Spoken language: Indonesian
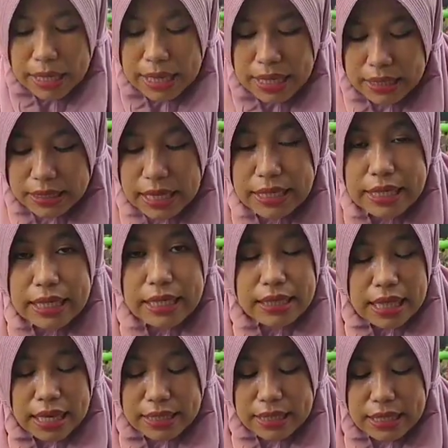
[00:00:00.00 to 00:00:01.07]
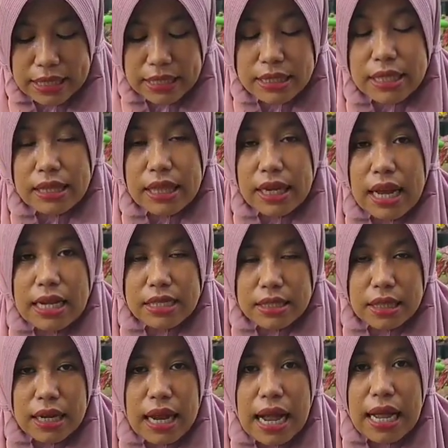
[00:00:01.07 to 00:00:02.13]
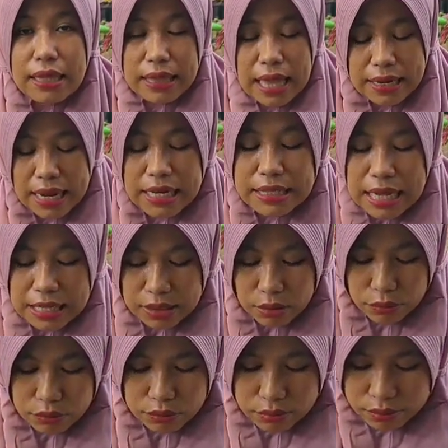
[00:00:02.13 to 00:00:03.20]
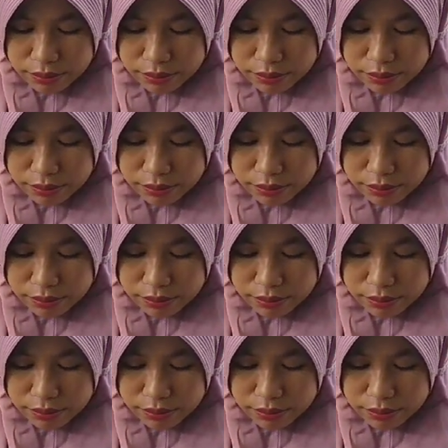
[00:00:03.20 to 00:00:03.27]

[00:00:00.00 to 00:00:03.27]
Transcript: pakai jadi tadi setengah-setengah tanah satu